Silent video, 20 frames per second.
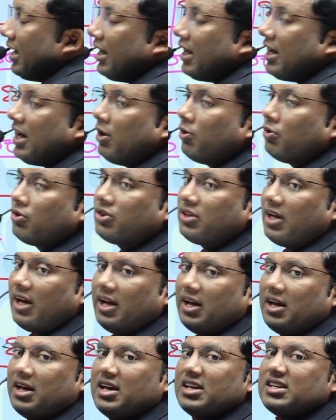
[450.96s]
కనుక అవుతే
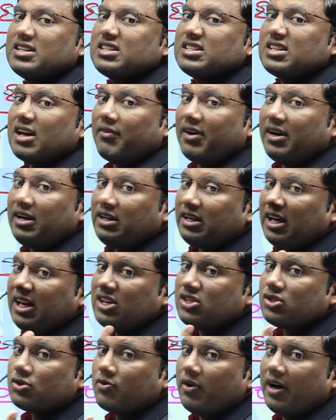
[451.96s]
సెవెంటీ
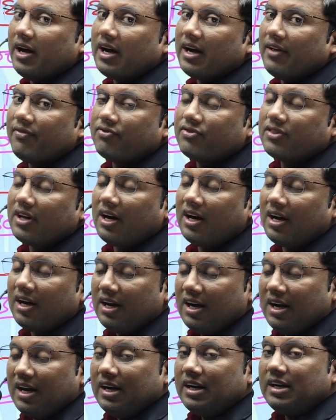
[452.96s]
స్క్వేర్ ఎంత
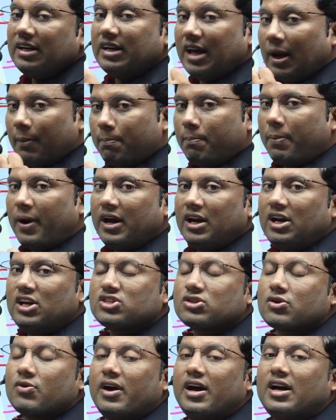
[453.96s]
డెబ్బైని
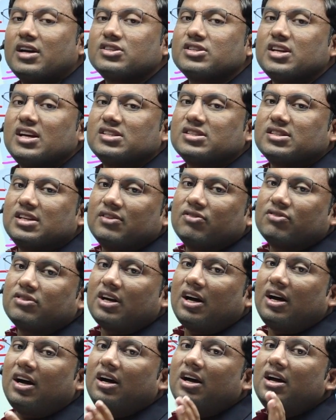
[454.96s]
స్క్వేర్ చేస్తే
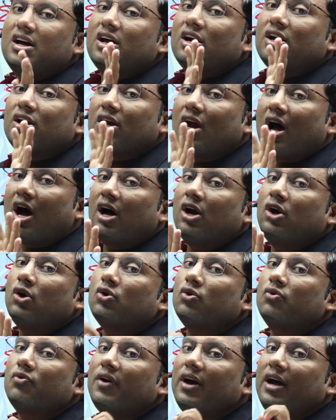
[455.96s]
ఎంత
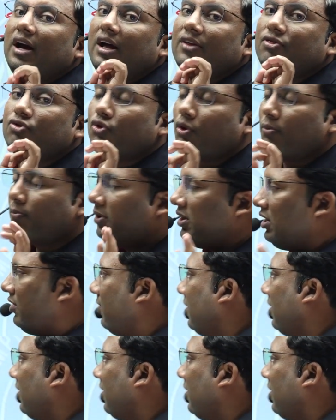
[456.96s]
నాలుగు వేల తొమ్మిది